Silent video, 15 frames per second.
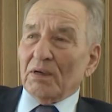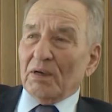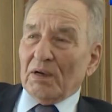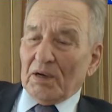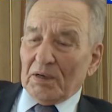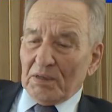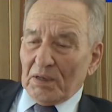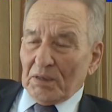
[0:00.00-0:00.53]

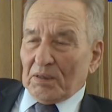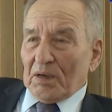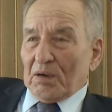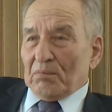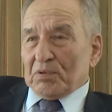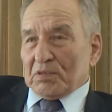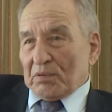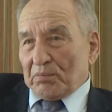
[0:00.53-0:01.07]
Они
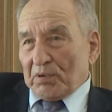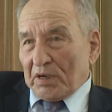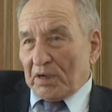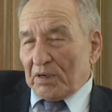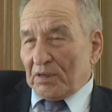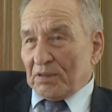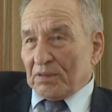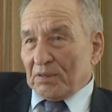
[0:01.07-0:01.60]
там
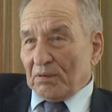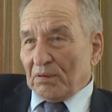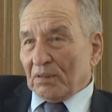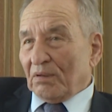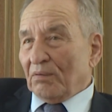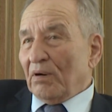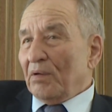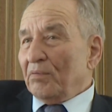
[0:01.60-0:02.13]
собрались,
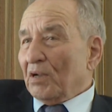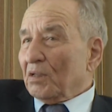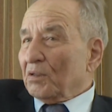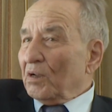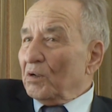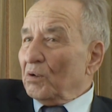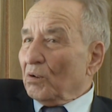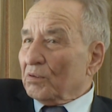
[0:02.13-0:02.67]
два
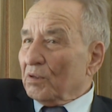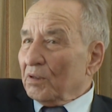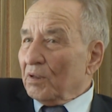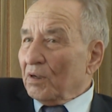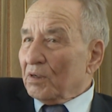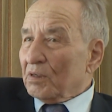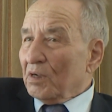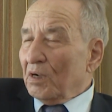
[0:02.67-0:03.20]
вертолета
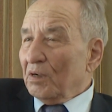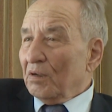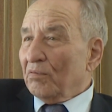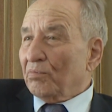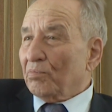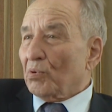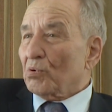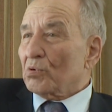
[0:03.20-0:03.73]
держали в
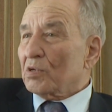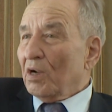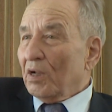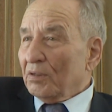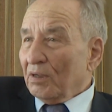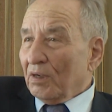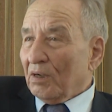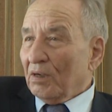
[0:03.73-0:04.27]

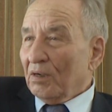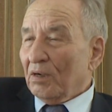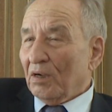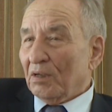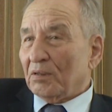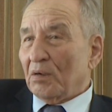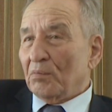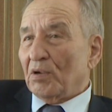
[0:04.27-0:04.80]
Пружанах,
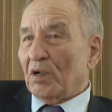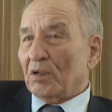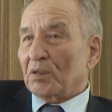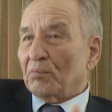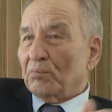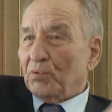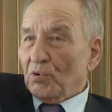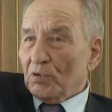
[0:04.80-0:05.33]
а там
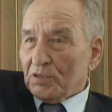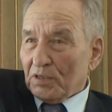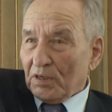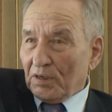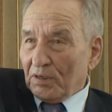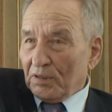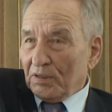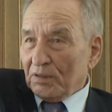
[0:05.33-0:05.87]
рядом Польша
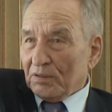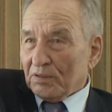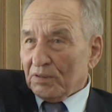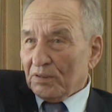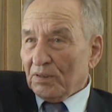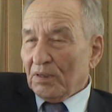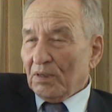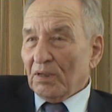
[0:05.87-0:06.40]
граница.
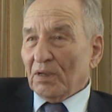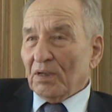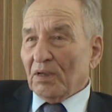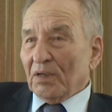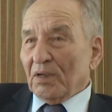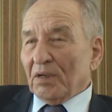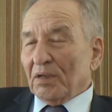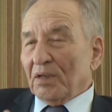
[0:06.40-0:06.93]

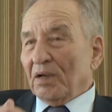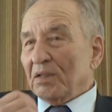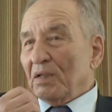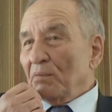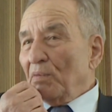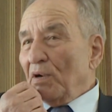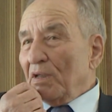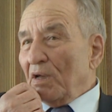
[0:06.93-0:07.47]
И
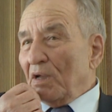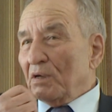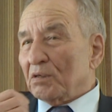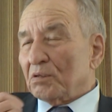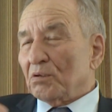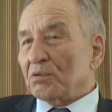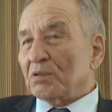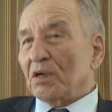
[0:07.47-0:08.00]
они боялись,
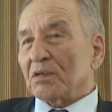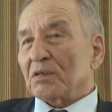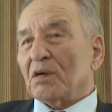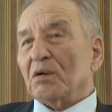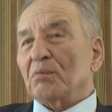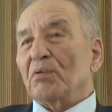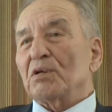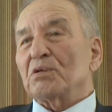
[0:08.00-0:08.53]
что сейчас
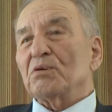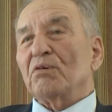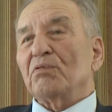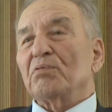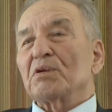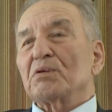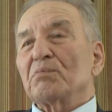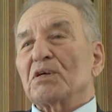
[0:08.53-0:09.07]

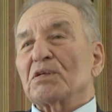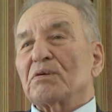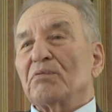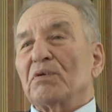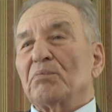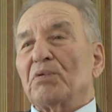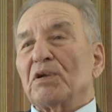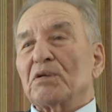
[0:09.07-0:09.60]
Горбачев из
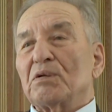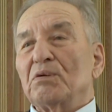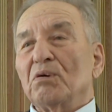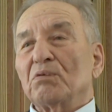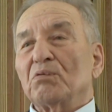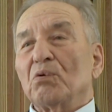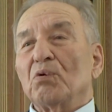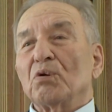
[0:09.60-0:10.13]
Москвы
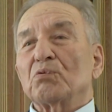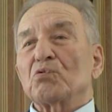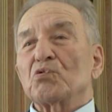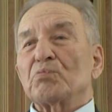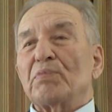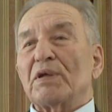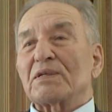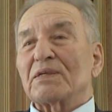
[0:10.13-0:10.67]
пришлет роту
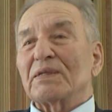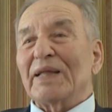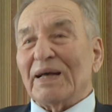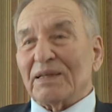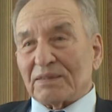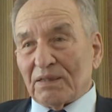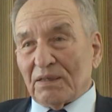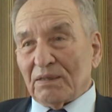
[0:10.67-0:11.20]

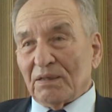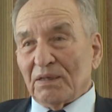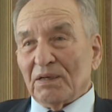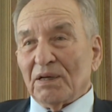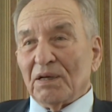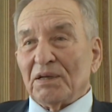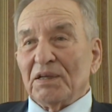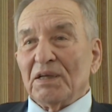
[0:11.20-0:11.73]
спецназа,
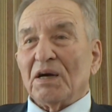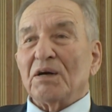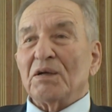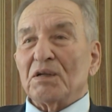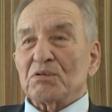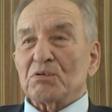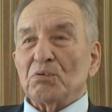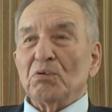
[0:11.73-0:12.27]
их
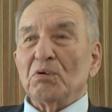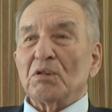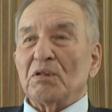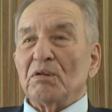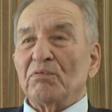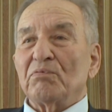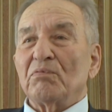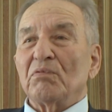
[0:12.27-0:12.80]
арестуют
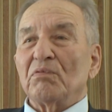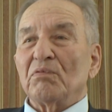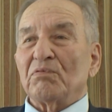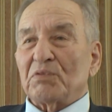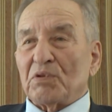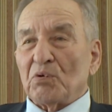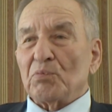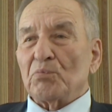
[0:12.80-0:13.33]
и в
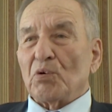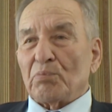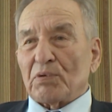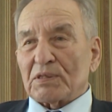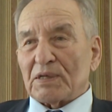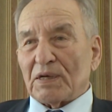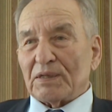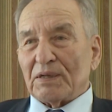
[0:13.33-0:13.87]
тюрьму
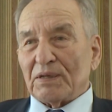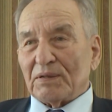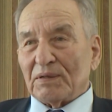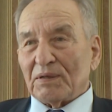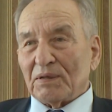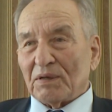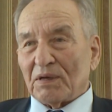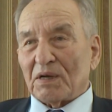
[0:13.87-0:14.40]
посадят,
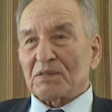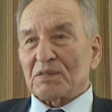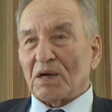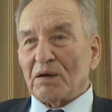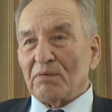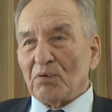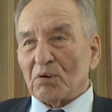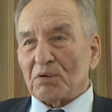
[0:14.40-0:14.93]
как
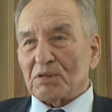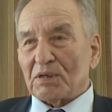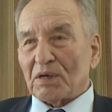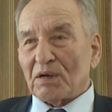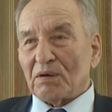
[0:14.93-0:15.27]
заговорщика.